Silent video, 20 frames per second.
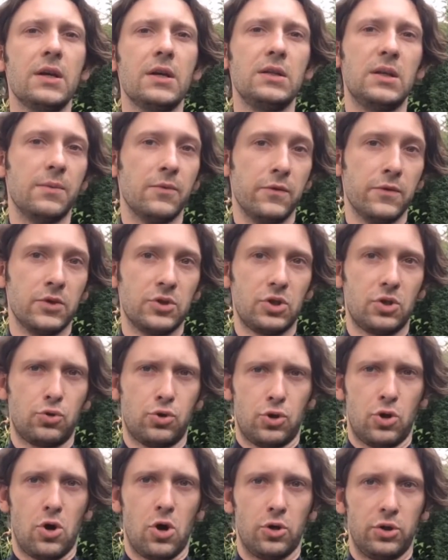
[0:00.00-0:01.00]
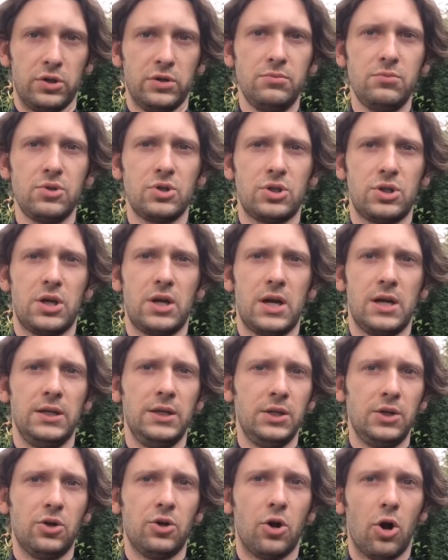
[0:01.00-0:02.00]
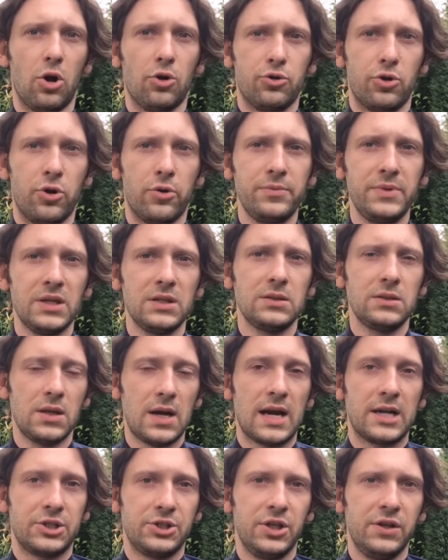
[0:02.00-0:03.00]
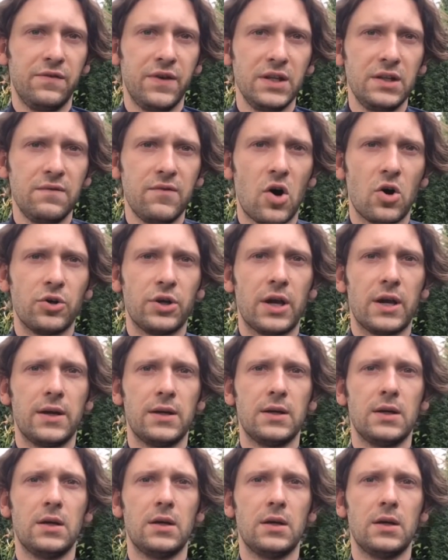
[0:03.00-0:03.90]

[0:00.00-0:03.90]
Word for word: nie mówiąc już o tym, że i kotom jest raźniej we dwoje.